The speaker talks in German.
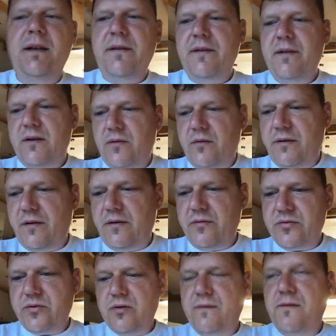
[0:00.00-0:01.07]
ist halt auch nicht so
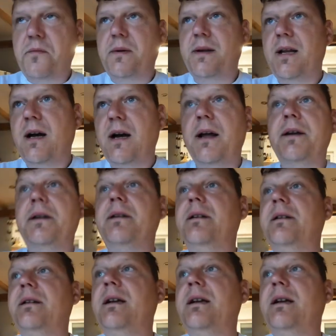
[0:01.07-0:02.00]
schön, wenn man da reintritt.